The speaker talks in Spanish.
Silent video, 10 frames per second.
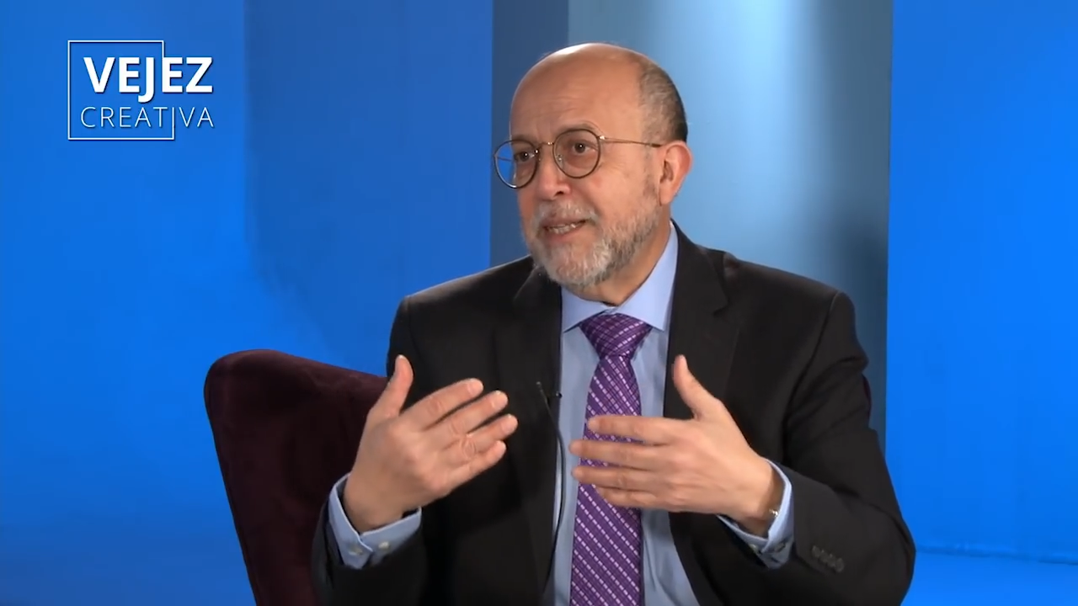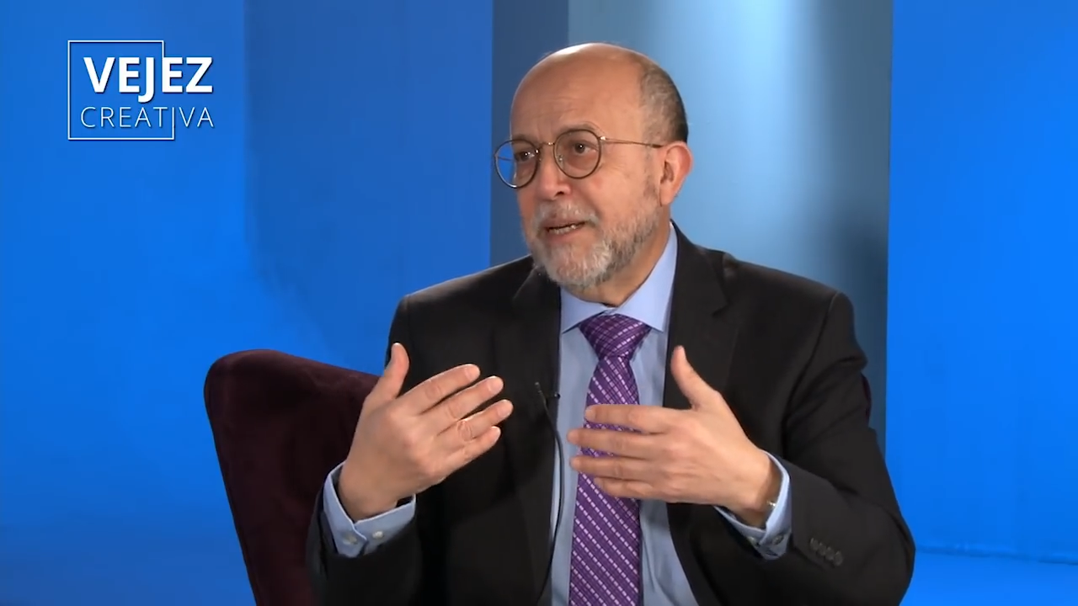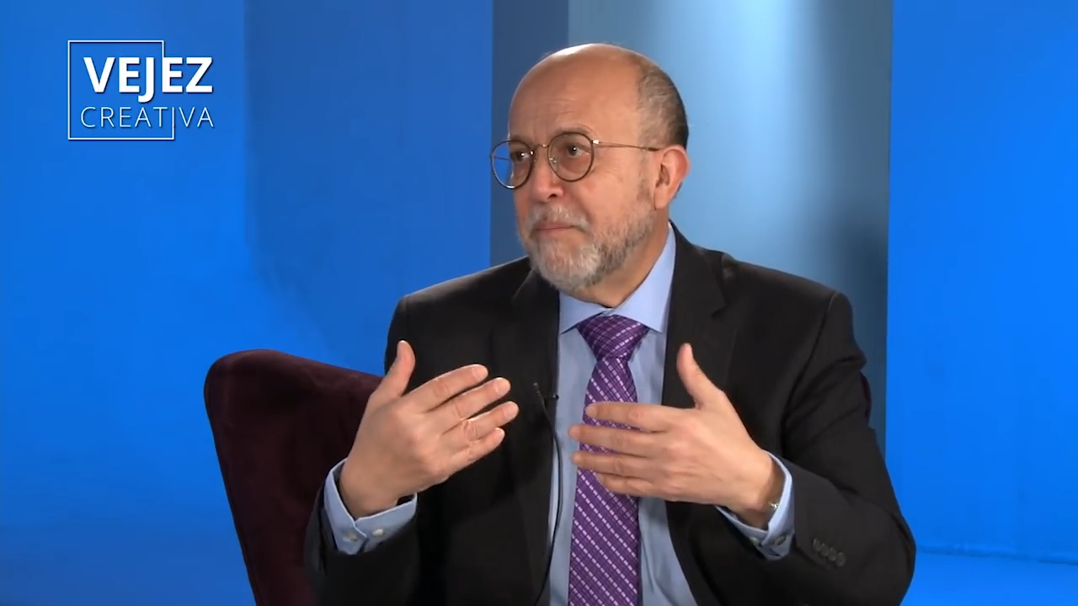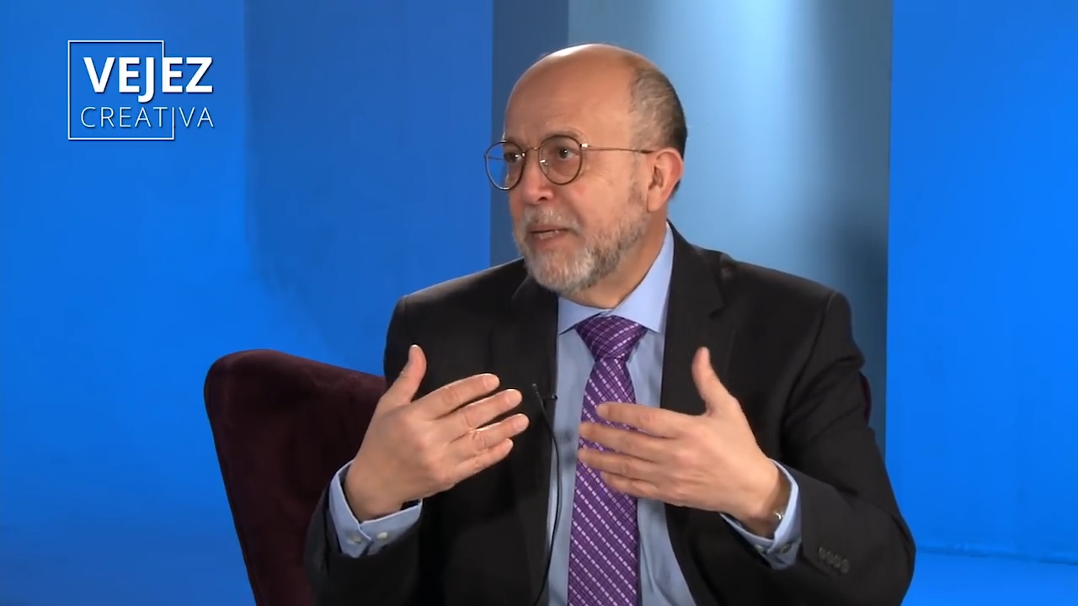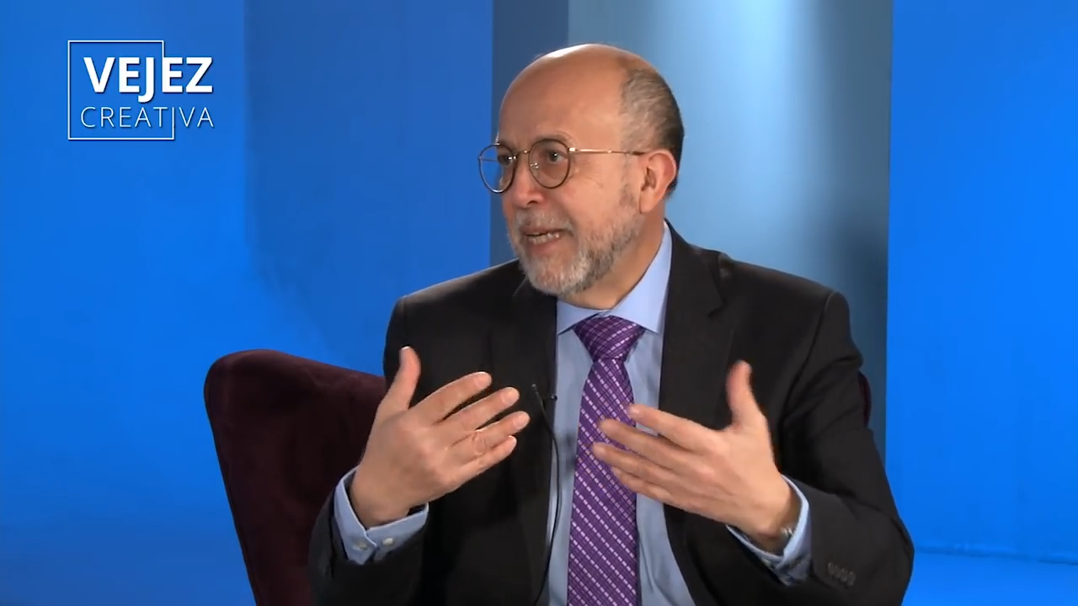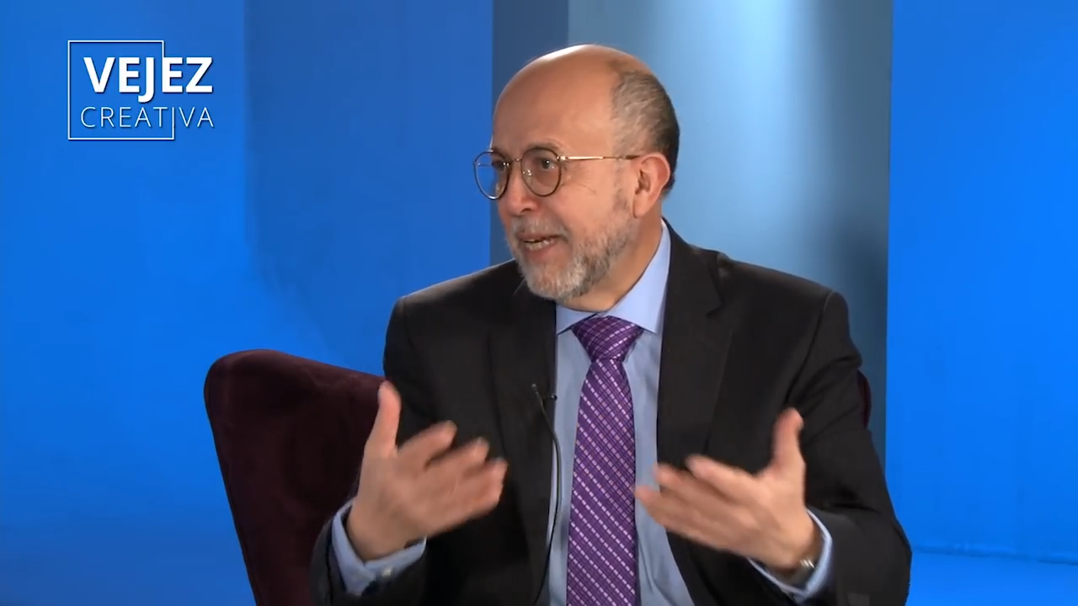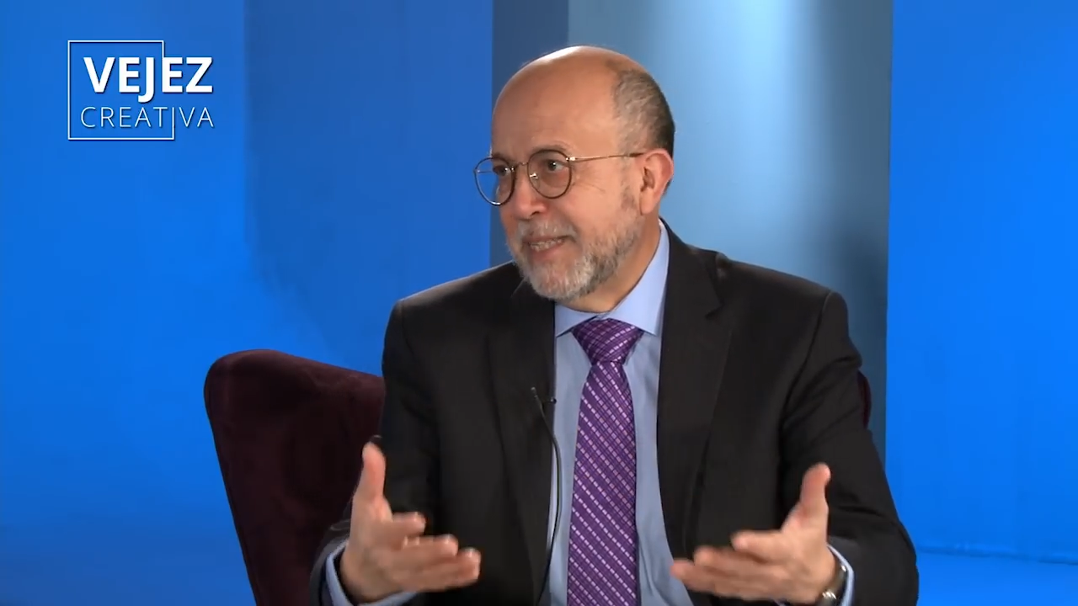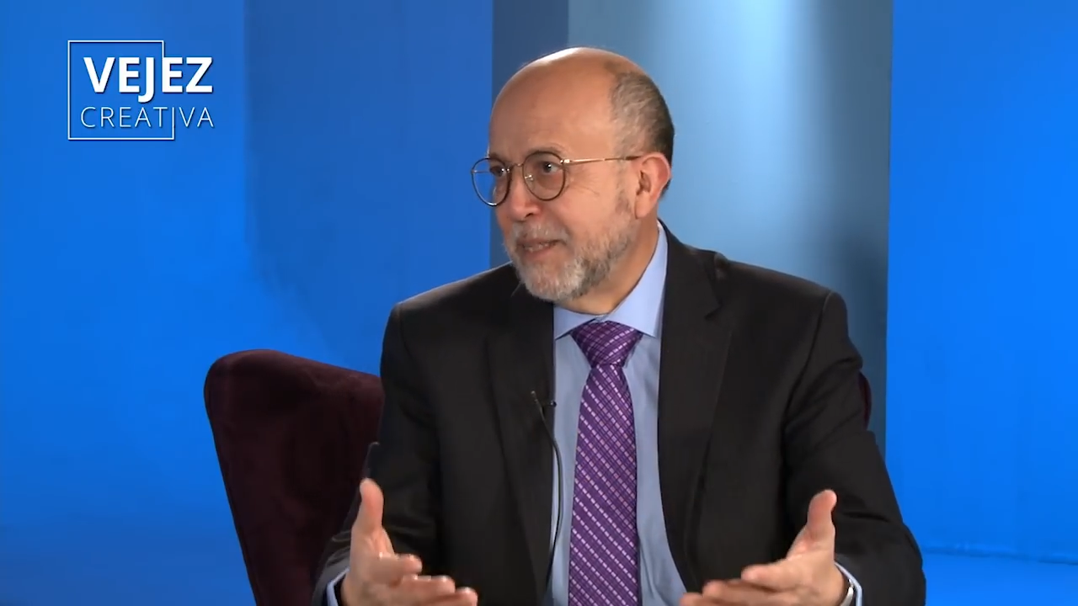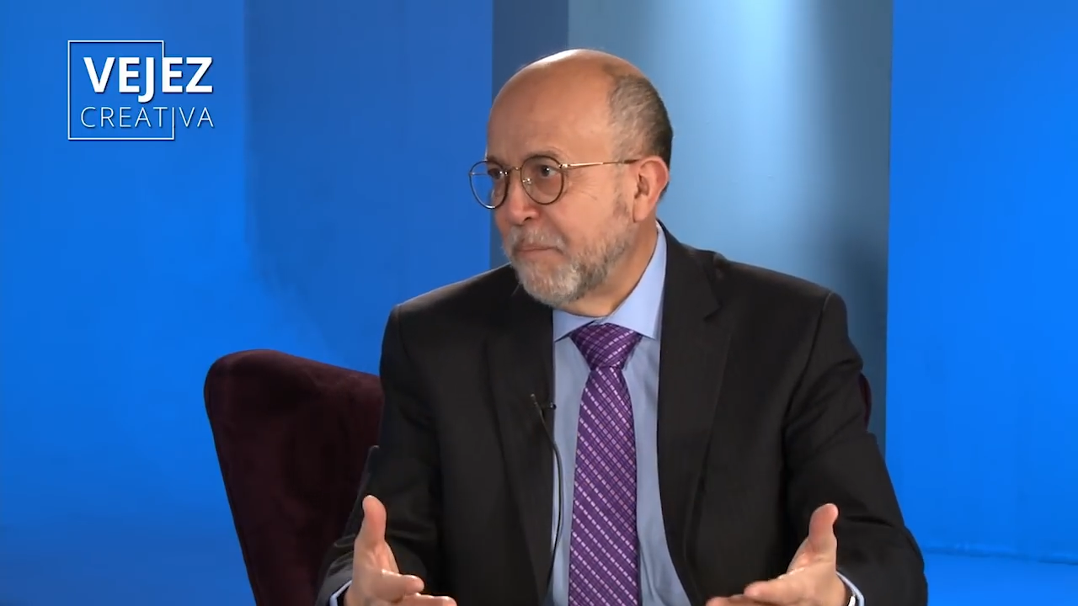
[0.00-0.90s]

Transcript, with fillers: de millares de